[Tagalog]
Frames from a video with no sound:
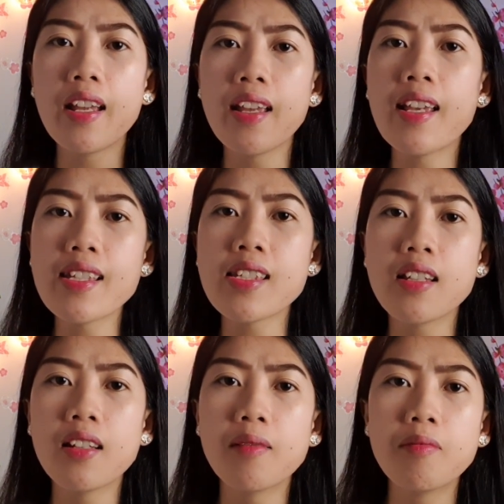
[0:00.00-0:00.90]
is,
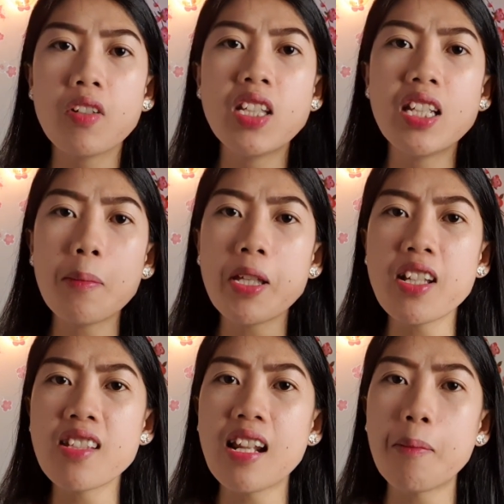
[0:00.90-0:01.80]
hindi naman
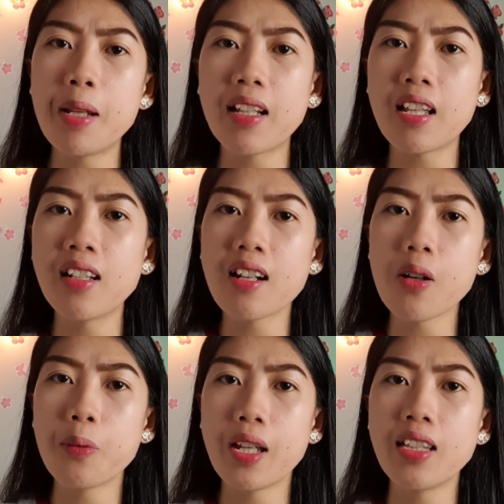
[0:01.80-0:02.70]
yan sila milking
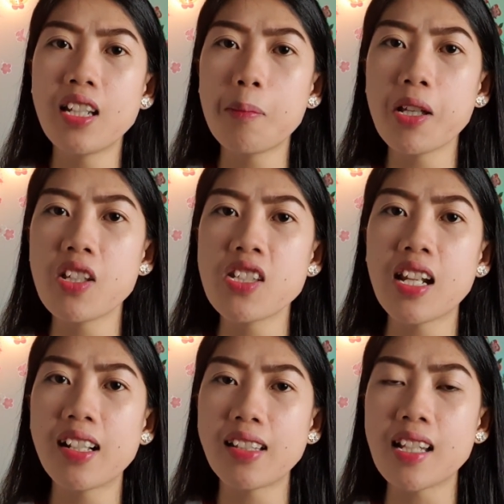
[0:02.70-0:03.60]
cow eh. Hindi naman yan
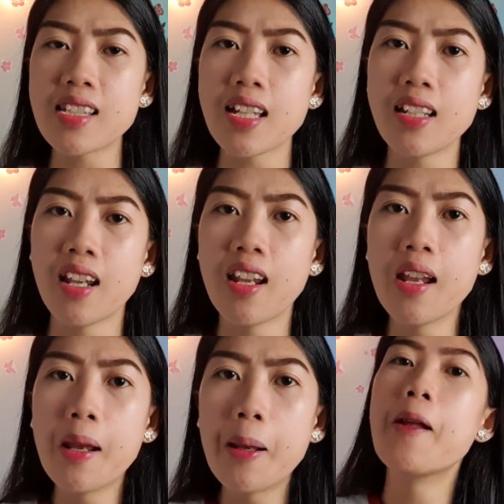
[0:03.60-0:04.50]
sila gatasan eh.
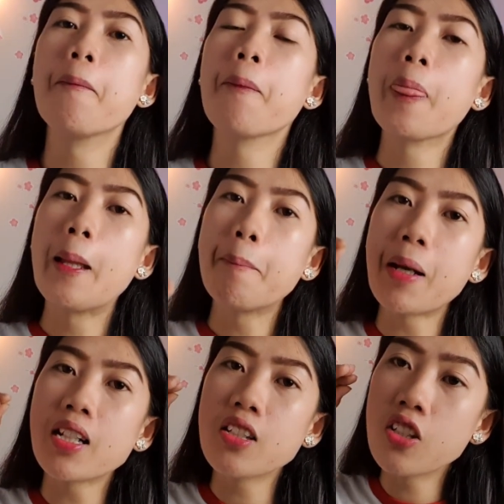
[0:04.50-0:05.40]

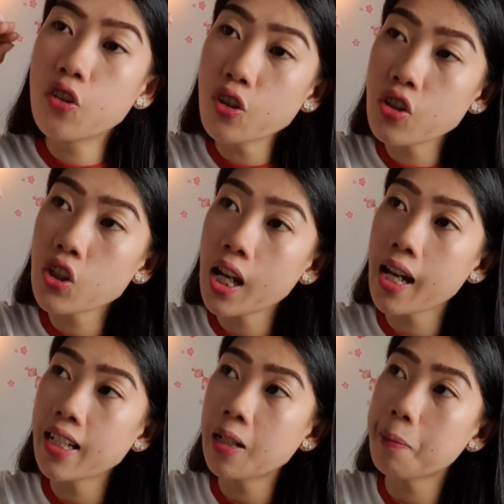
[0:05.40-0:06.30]
Pag yun
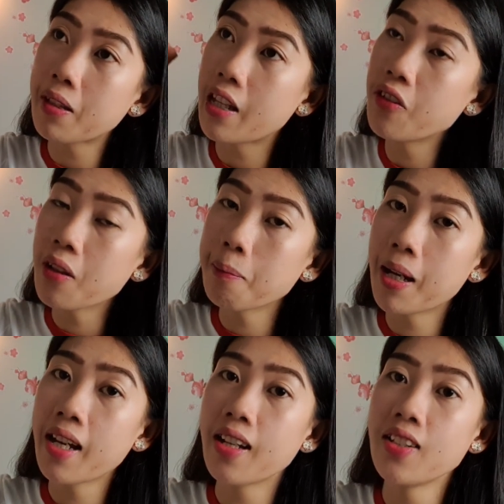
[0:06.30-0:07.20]
siya ay nagpatayo ng
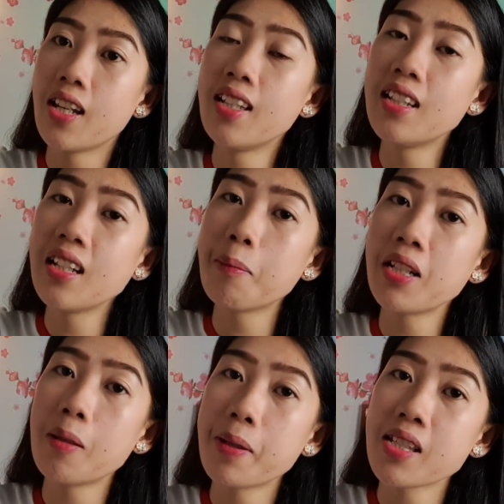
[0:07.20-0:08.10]
bahay niya, hindi naman
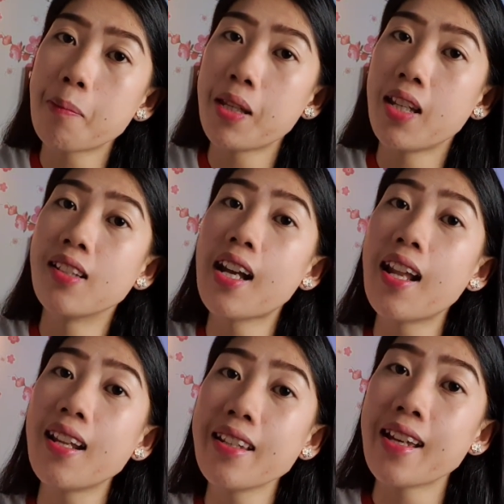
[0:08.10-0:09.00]
ibig sabihin
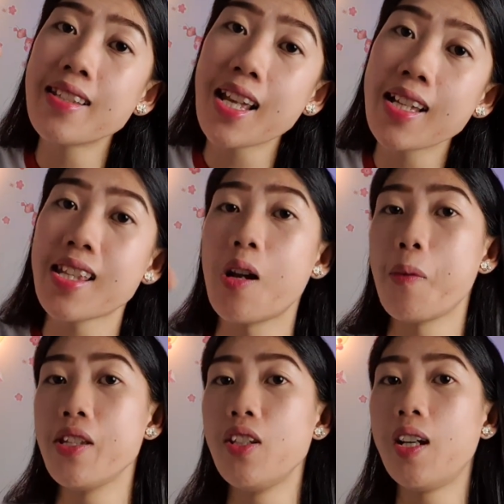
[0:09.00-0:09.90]
galing yan sa
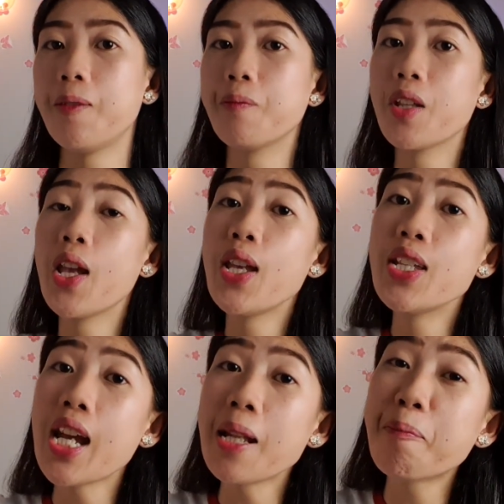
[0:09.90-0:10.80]
asawa niya.
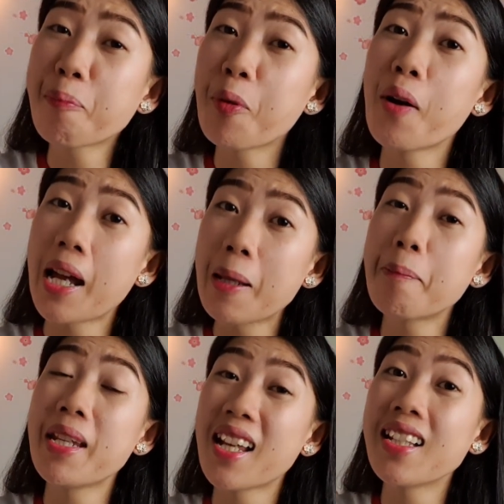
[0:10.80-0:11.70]
Yan po ay
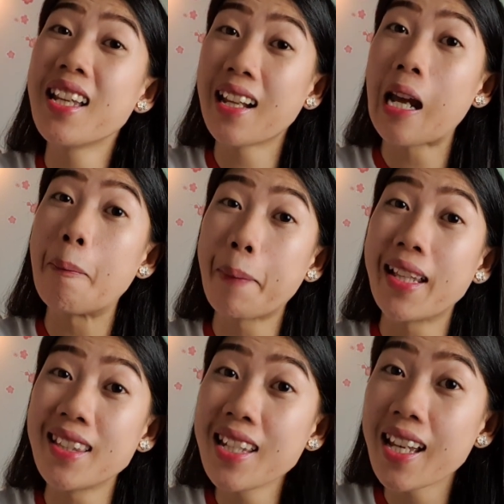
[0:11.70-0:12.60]

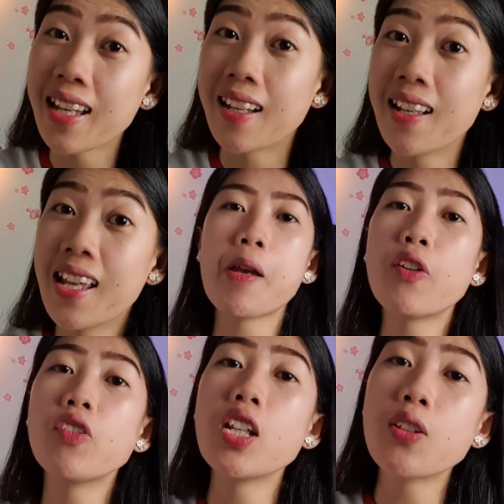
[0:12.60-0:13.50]
pinaghirapan niya.
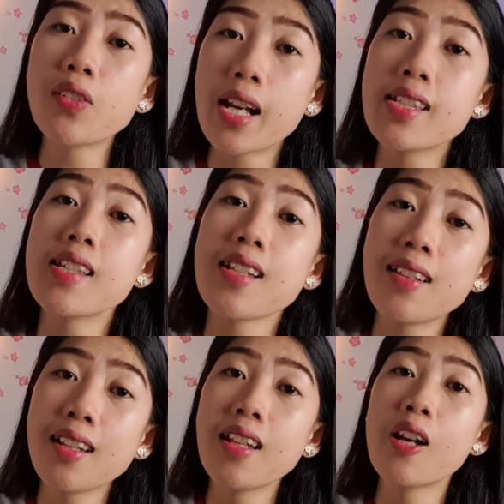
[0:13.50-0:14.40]
Pero dito guys, sa
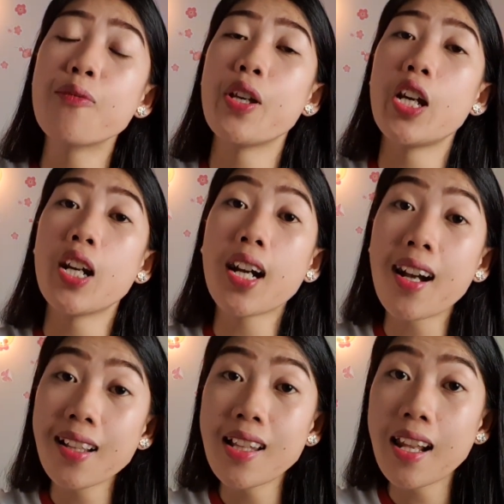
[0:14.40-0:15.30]
Scandinavia,
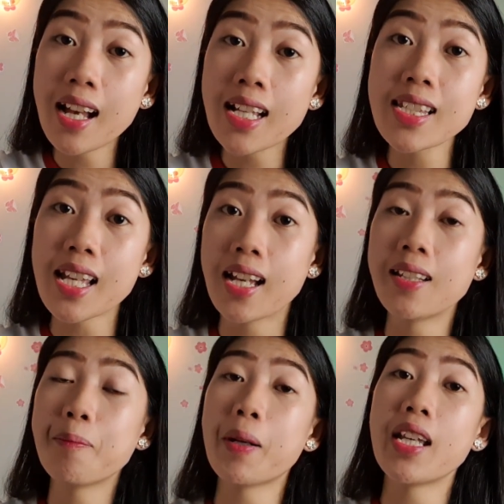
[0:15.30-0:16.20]

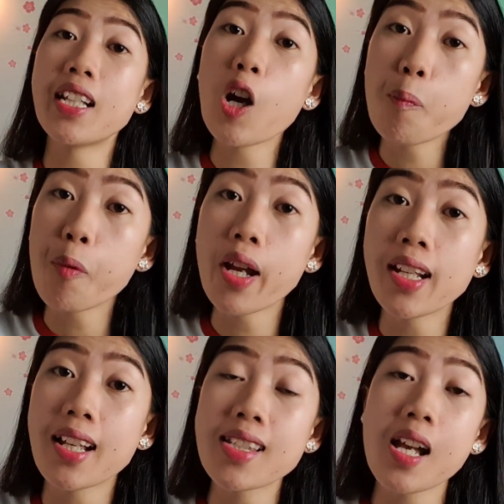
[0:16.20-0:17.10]
kadalasan, pag ikaw po
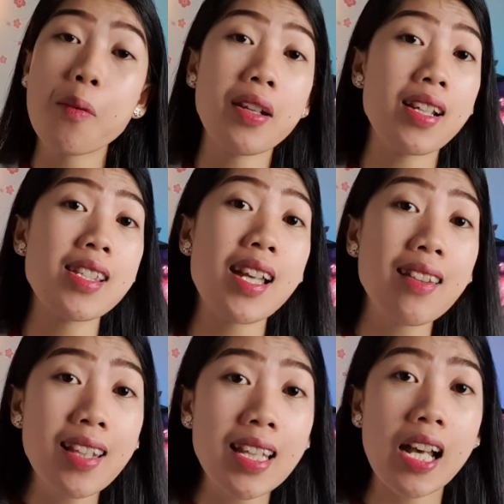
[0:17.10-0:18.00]
ay nag-asawa ng
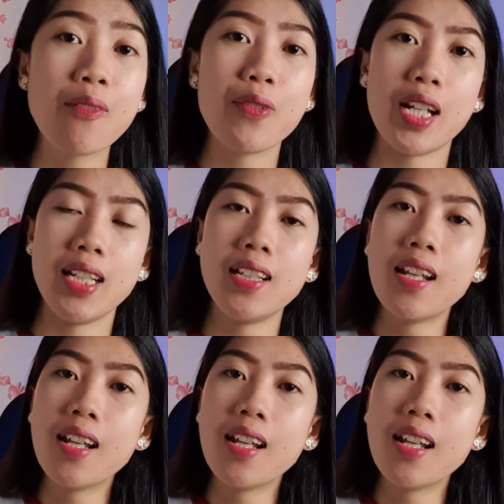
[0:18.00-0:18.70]
Scandinavian,